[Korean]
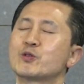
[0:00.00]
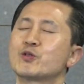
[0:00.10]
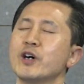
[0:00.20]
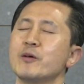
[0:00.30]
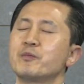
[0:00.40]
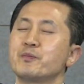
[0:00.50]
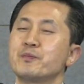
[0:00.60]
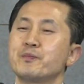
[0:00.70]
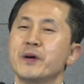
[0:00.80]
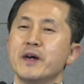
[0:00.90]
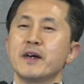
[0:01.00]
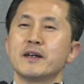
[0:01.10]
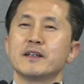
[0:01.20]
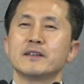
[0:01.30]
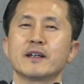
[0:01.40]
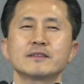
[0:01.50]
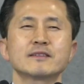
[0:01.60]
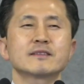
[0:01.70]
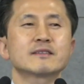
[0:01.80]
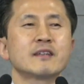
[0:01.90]
주 앞에 내가
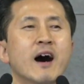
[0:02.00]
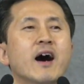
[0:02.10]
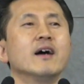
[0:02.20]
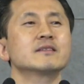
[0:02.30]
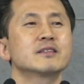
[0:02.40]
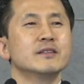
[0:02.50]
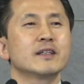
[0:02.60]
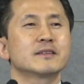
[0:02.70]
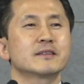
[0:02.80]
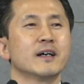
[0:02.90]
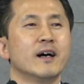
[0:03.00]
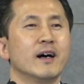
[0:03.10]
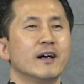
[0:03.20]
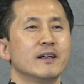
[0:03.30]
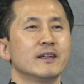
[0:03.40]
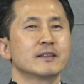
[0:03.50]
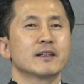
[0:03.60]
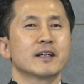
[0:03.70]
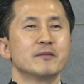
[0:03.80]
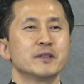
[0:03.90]
다 드리겠다
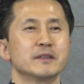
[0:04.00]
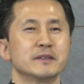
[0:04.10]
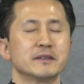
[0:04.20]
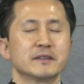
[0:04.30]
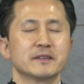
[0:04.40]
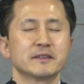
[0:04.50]
생각하면